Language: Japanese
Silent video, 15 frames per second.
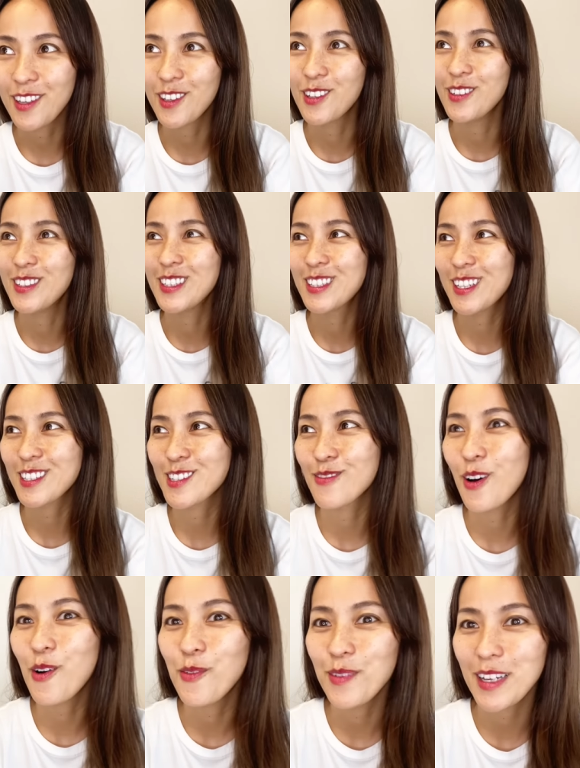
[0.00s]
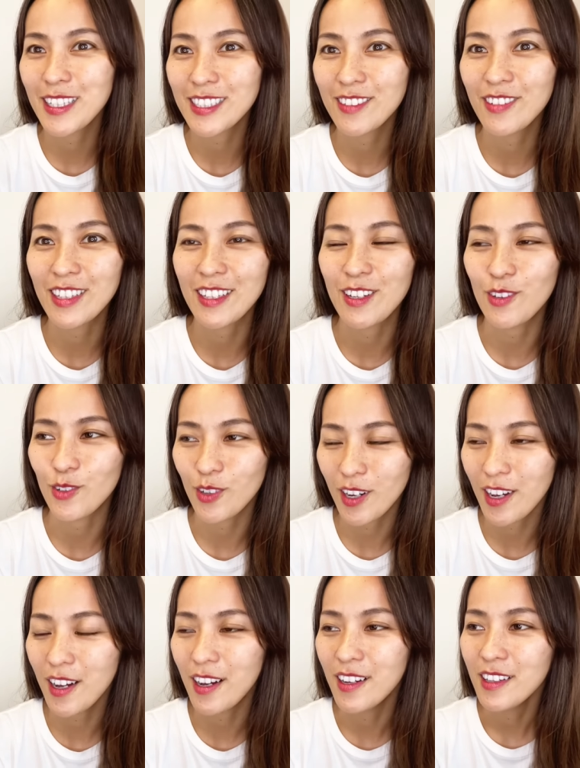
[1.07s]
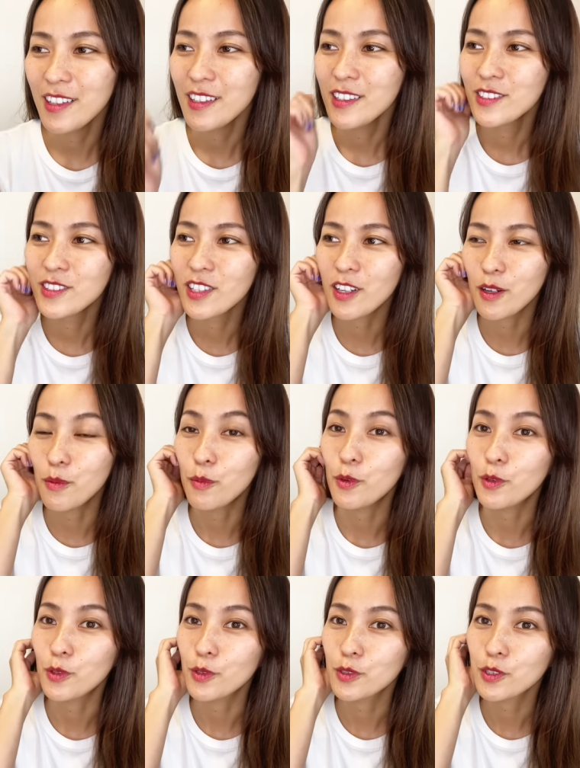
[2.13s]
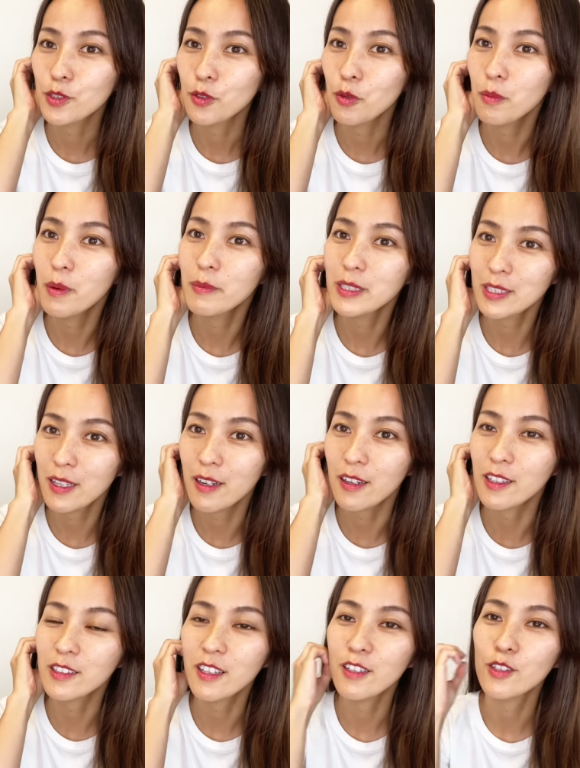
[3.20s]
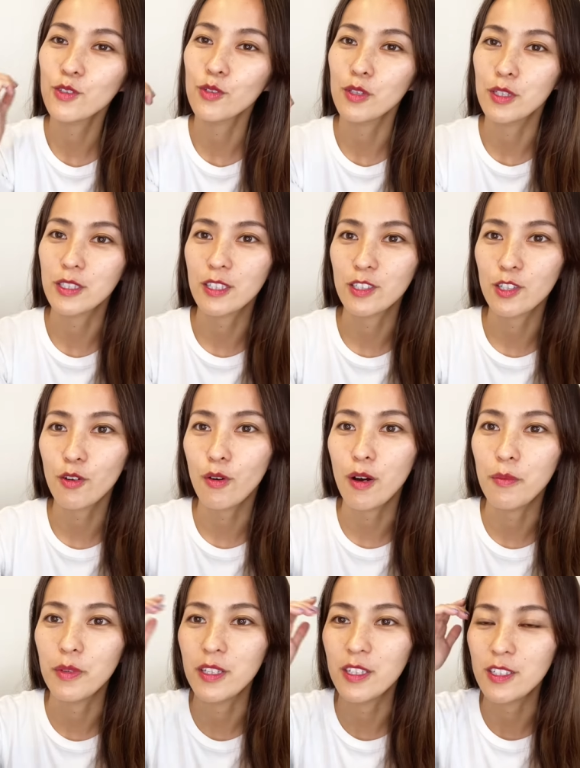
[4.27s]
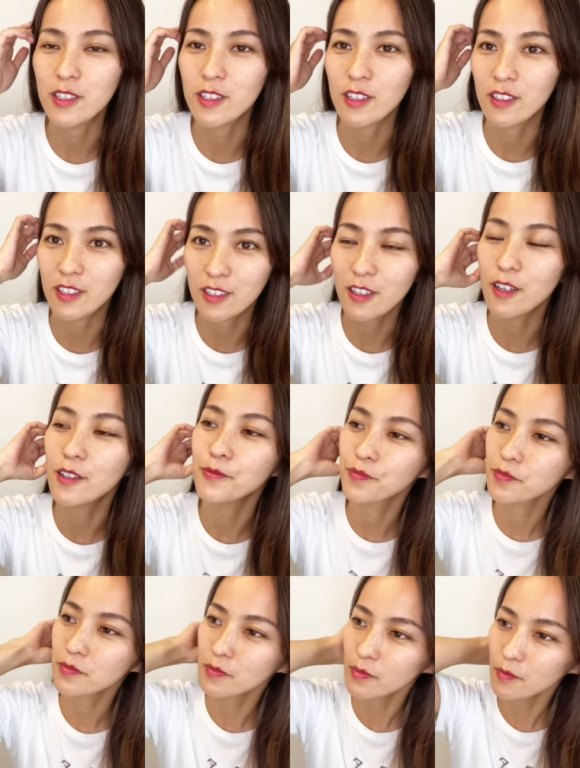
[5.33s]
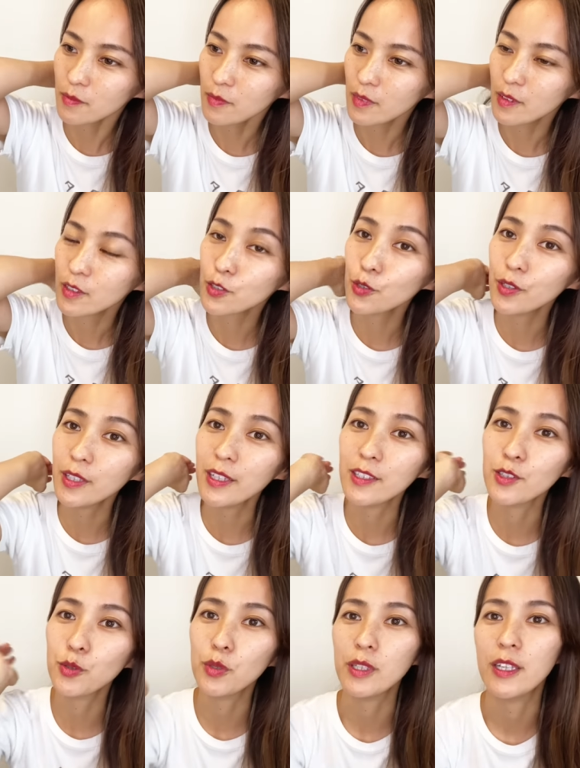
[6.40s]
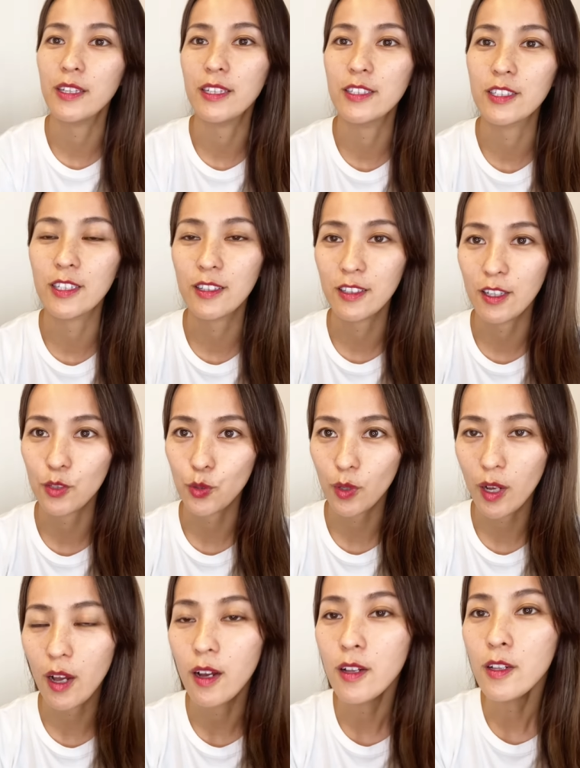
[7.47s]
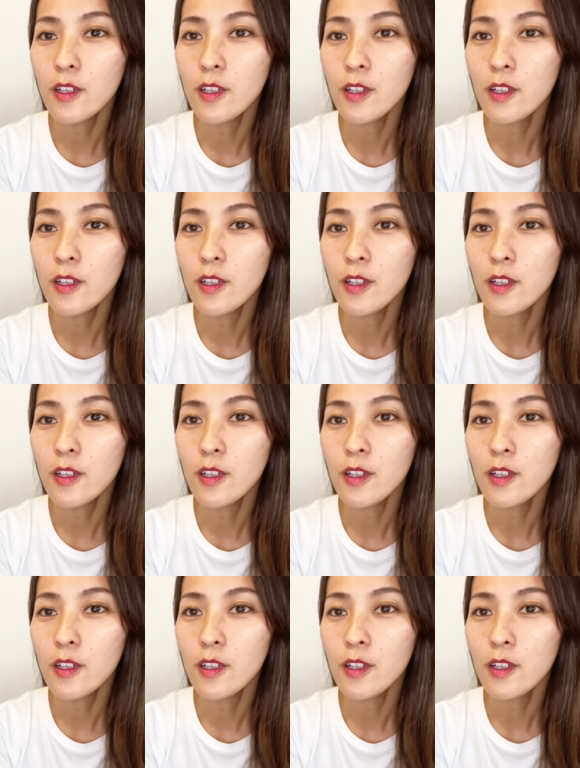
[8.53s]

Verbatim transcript: 急にさスマホ見始めたりとかなんかもうそのままさ勝手に一人でさシャワー浴びに行っちゃってさそれで一人で寝ちゃったとか